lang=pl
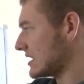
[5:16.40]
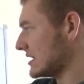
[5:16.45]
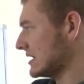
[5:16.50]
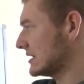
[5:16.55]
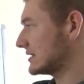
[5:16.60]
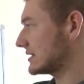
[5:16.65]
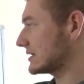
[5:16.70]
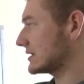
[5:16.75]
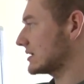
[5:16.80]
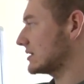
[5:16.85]

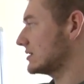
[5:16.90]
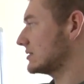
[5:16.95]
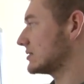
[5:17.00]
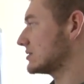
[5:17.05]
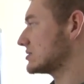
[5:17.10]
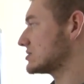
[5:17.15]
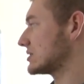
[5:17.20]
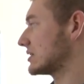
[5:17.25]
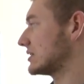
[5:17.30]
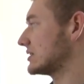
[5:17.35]
Energia
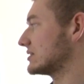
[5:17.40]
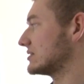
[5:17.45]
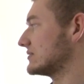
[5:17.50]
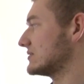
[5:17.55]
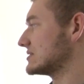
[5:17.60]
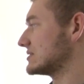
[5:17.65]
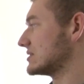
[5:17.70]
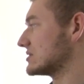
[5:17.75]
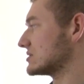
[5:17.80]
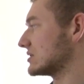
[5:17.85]
kinetyczna
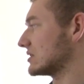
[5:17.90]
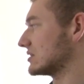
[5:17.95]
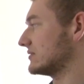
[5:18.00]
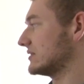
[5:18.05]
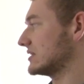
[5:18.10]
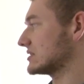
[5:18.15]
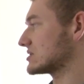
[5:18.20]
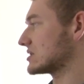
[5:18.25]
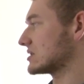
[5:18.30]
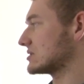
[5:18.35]
relatywistyczna
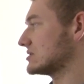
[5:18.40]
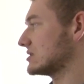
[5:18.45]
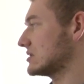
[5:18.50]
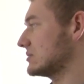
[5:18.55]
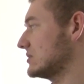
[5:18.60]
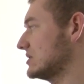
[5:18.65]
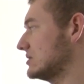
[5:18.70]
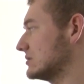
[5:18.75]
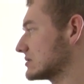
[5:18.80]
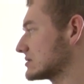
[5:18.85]
2 trzecie
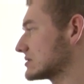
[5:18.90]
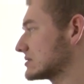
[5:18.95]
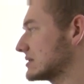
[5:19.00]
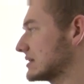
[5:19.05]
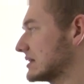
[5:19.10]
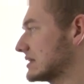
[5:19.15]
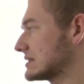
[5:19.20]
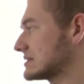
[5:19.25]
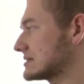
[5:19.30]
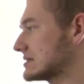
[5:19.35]
minus.
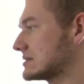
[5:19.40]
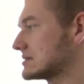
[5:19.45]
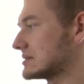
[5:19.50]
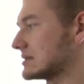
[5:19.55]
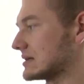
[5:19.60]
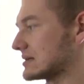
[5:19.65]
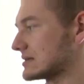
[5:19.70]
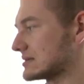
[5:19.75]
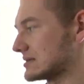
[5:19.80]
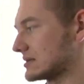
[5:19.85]
Klasyczna
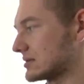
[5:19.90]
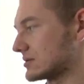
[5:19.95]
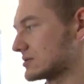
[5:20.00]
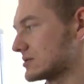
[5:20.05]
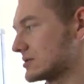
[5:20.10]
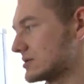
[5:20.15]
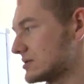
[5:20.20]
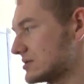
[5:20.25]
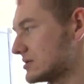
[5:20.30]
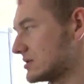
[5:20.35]

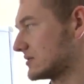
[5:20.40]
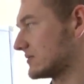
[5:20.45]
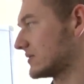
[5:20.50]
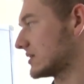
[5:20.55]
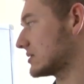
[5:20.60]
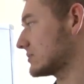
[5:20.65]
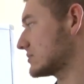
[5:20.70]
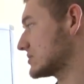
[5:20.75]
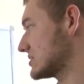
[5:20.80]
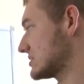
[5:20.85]

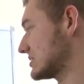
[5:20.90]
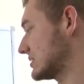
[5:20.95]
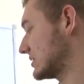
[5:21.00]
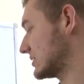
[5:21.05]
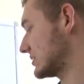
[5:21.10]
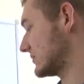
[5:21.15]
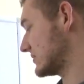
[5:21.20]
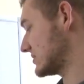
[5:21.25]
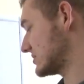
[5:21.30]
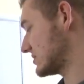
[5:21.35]
0,32 przez
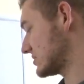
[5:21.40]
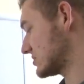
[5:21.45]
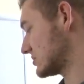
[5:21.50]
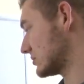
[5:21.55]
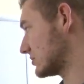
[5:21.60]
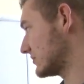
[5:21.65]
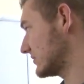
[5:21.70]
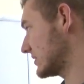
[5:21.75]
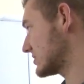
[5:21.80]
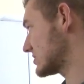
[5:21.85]

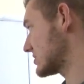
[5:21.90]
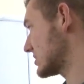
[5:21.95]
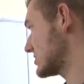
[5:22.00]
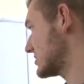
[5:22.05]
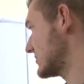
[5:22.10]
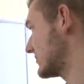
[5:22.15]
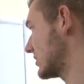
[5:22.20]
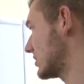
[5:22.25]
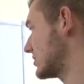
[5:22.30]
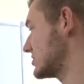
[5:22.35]
relatywistyczną 2
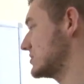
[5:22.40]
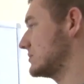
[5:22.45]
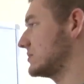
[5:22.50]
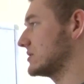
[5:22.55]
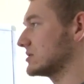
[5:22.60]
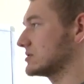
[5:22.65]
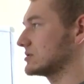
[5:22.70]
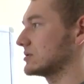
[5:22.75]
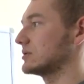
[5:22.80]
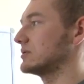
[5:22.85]
trzecie wychodzi
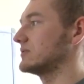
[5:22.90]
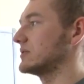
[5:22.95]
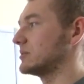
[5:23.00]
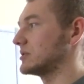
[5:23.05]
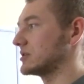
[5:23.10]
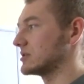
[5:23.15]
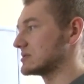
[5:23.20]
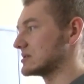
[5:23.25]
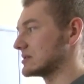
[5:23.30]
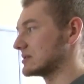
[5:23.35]

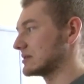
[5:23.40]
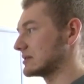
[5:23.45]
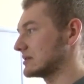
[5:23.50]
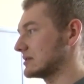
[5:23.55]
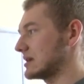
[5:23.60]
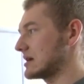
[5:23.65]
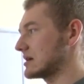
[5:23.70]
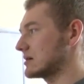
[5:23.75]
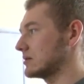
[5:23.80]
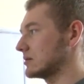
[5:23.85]
52%.
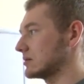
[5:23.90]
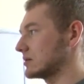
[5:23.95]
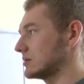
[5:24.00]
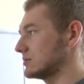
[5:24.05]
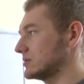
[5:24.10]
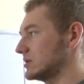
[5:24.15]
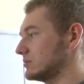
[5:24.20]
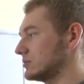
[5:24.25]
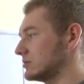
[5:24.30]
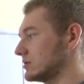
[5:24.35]
Tak
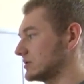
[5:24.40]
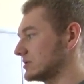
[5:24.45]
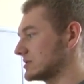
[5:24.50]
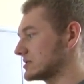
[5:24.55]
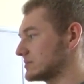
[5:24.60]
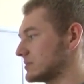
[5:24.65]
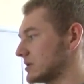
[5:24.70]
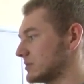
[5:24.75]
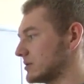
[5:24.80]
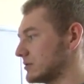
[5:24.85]
ogromny błąd
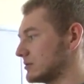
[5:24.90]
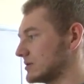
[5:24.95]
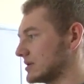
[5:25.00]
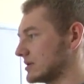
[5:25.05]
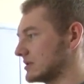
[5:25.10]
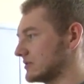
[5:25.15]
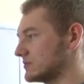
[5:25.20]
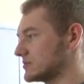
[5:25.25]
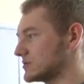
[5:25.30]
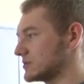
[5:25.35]
jest
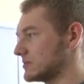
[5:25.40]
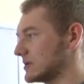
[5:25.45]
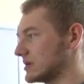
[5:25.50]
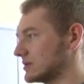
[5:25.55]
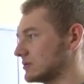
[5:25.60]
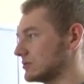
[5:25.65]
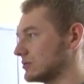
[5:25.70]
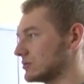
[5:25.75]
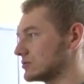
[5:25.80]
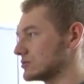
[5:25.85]
popełniany w
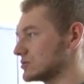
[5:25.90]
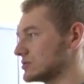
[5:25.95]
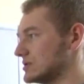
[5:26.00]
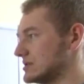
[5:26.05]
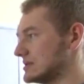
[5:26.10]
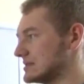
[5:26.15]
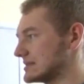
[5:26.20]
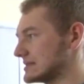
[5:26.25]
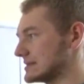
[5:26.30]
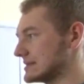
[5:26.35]
przypadku
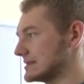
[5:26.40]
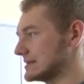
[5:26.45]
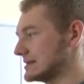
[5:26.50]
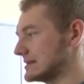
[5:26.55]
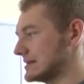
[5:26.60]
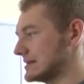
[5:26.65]
różnicy